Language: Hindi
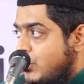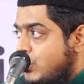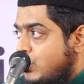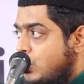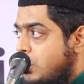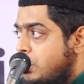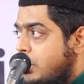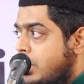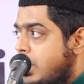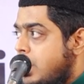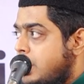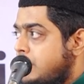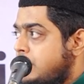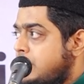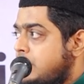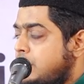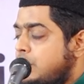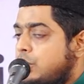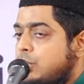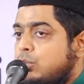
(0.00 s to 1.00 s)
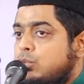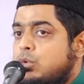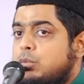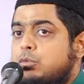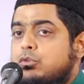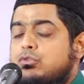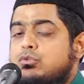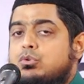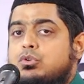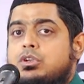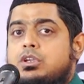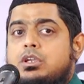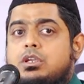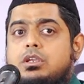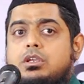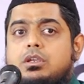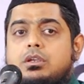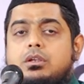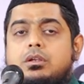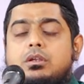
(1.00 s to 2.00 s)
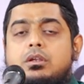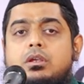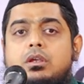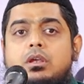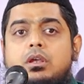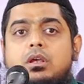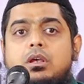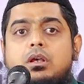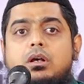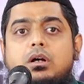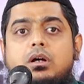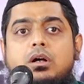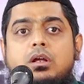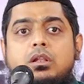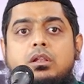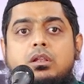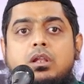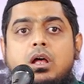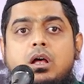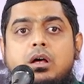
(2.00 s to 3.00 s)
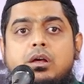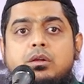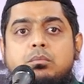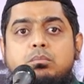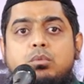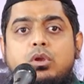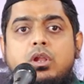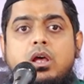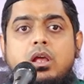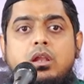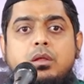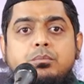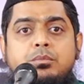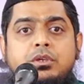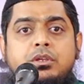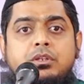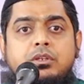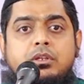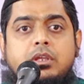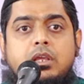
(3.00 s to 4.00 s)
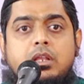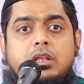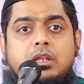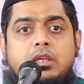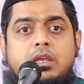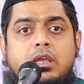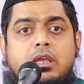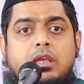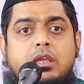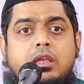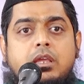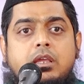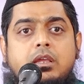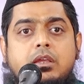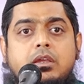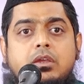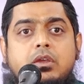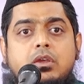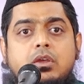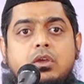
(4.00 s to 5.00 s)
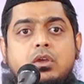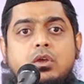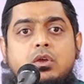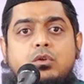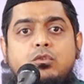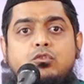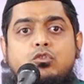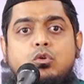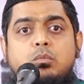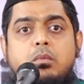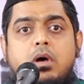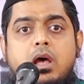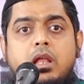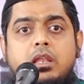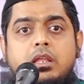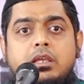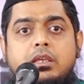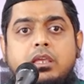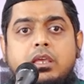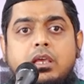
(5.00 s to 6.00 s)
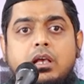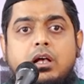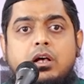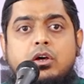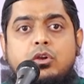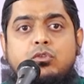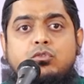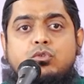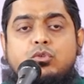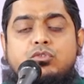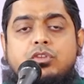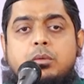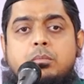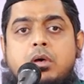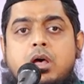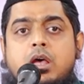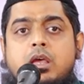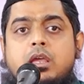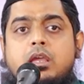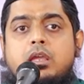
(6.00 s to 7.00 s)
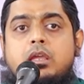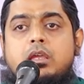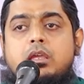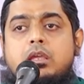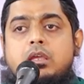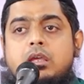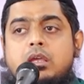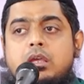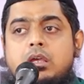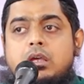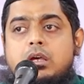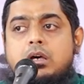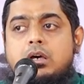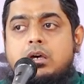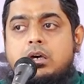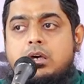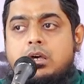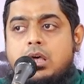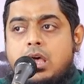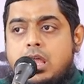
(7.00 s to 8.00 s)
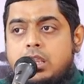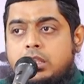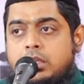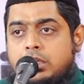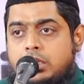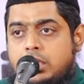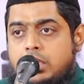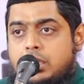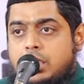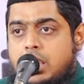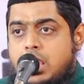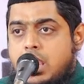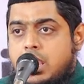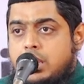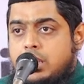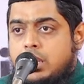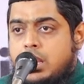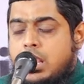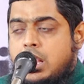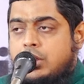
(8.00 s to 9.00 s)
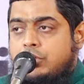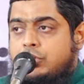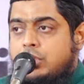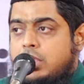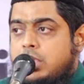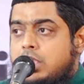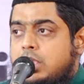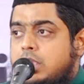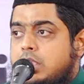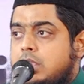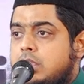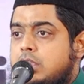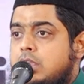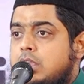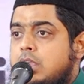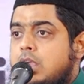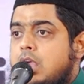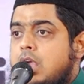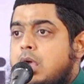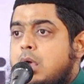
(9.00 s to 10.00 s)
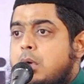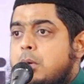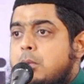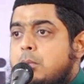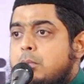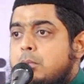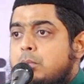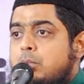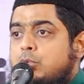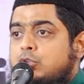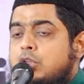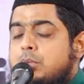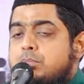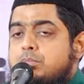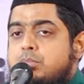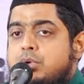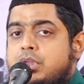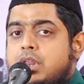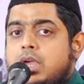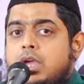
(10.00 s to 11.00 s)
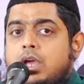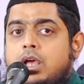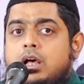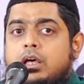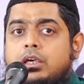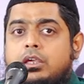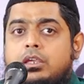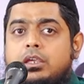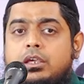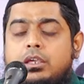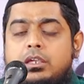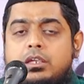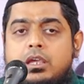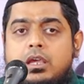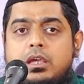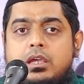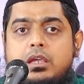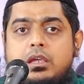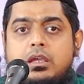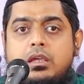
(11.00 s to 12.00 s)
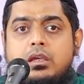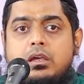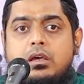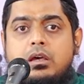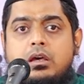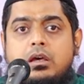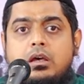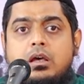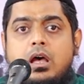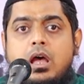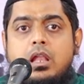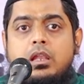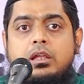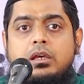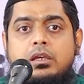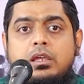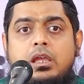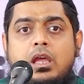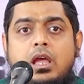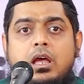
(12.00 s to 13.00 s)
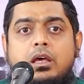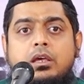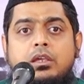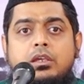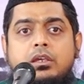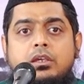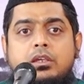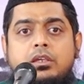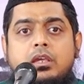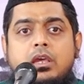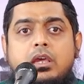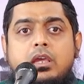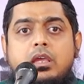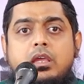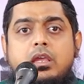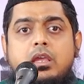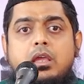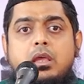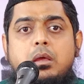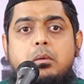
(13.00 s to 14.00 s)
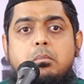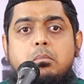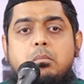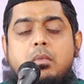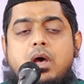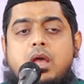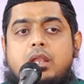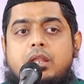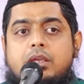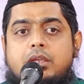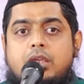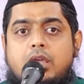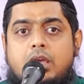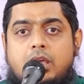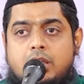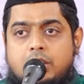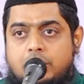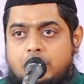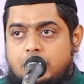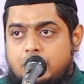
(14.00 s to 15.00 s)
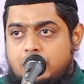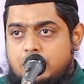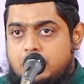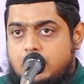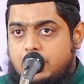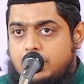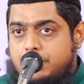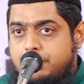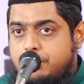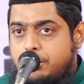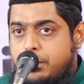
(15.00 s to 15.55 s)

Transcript: वो बड़ाई वो बुज़ुर्गी अल्लाह रब्लमीन के लिए है जो मालिक अर्ज़ समा है खालिक कायनात है मुदब्बर हकीकी है खालिक हकीकी है मालिक हकीकी है